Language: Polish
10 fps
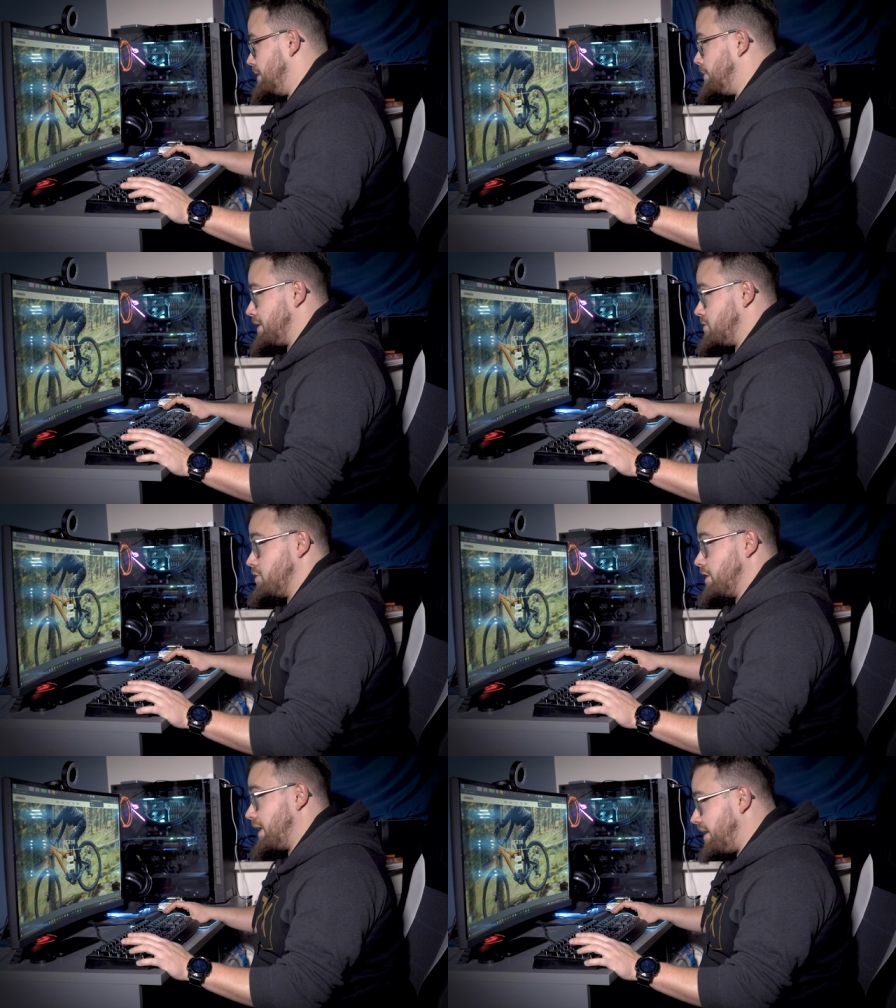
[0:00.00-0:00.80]
Bardzo
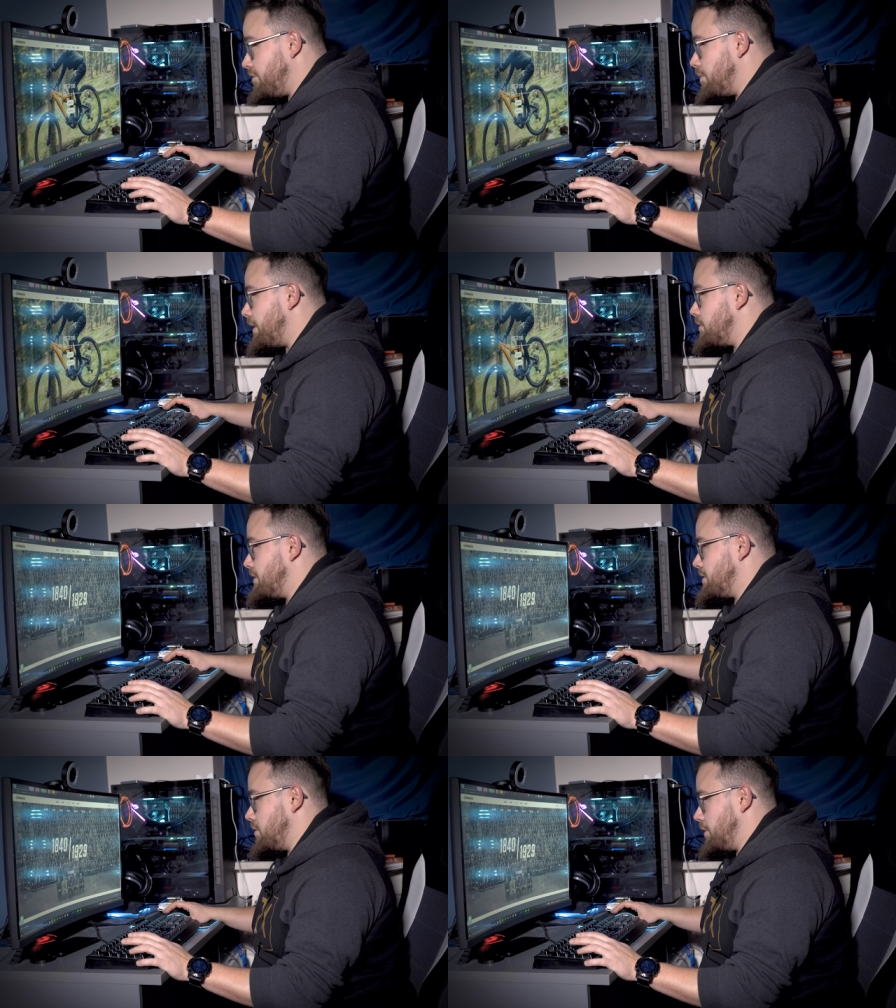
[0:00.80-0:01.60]
ciekawą mają
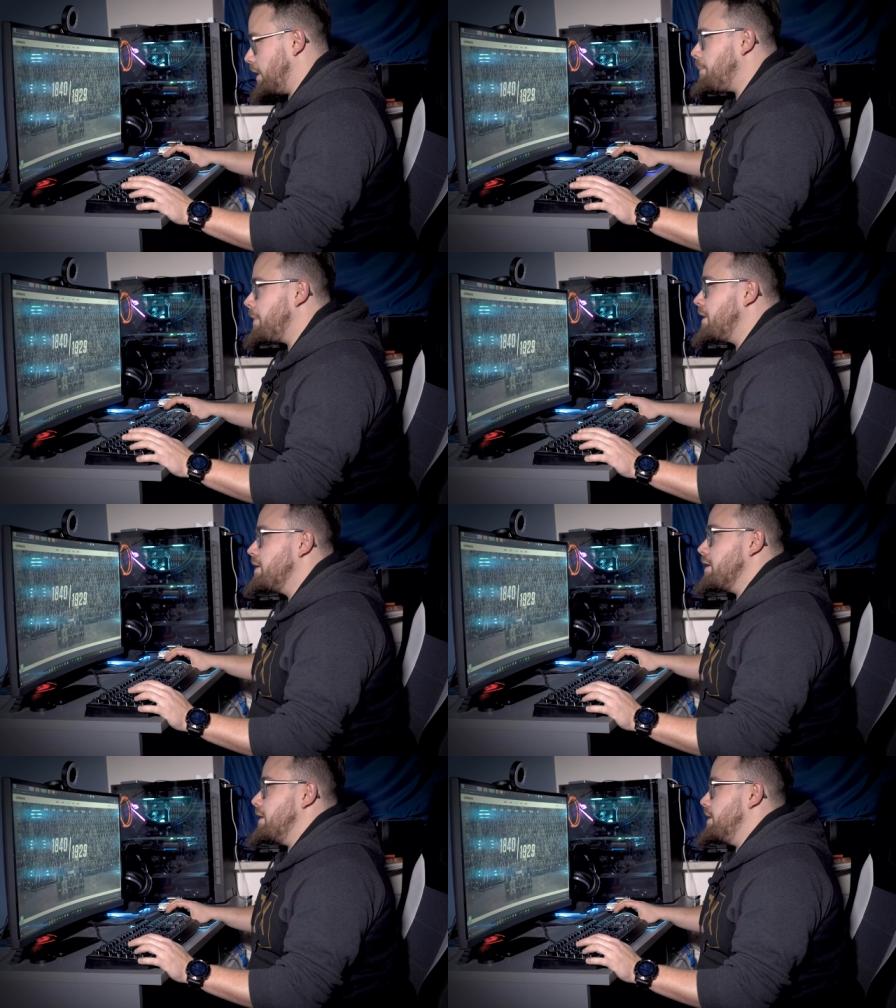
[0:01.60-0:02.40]
historię.
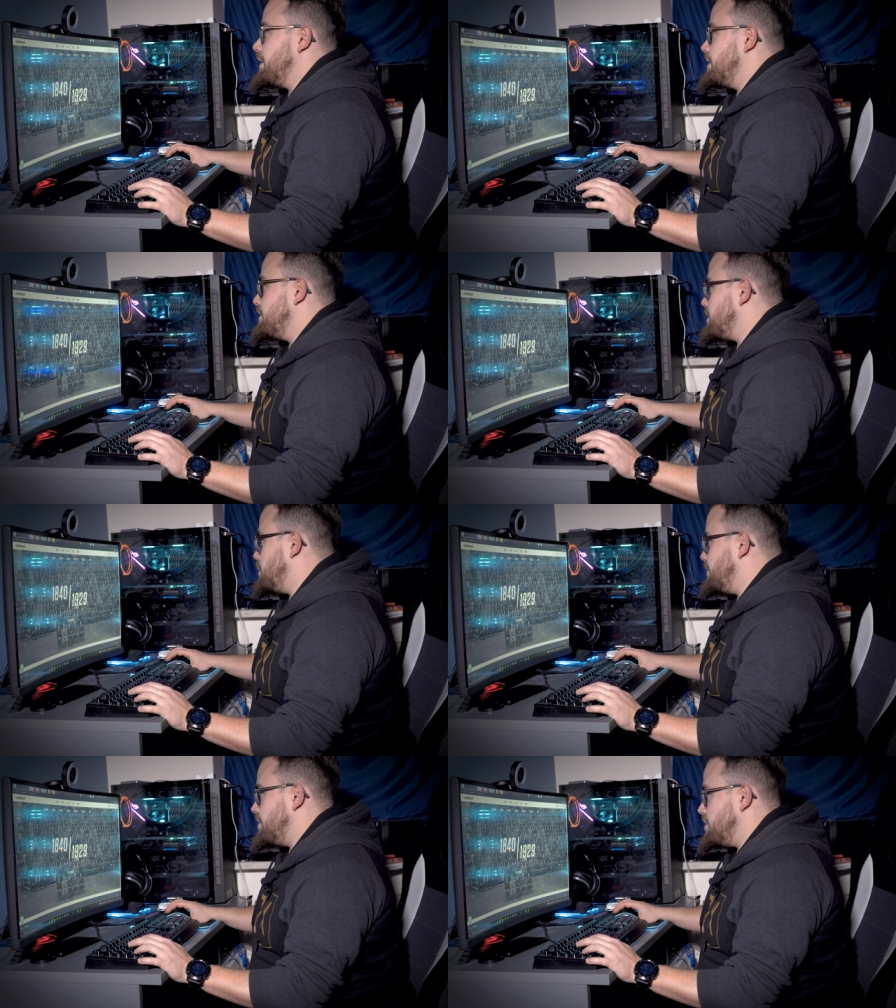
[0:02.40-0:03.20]
E, kiedy
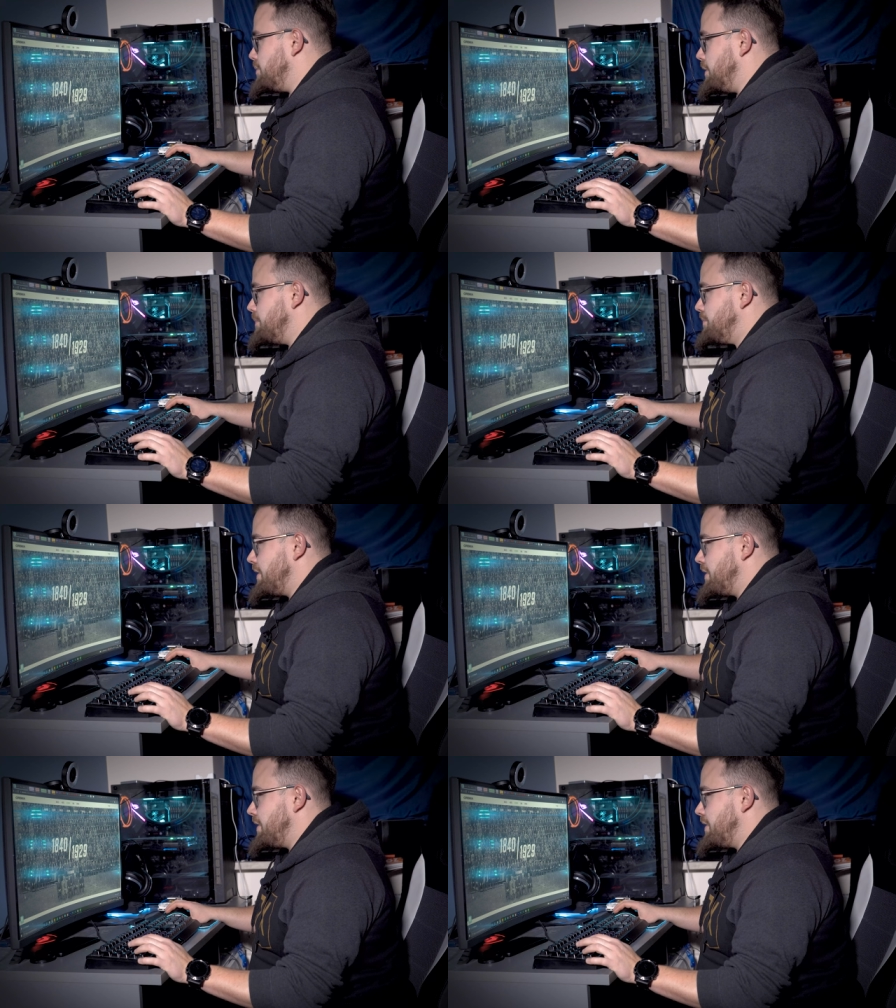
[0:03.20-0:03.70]
sobie wejdziemy e,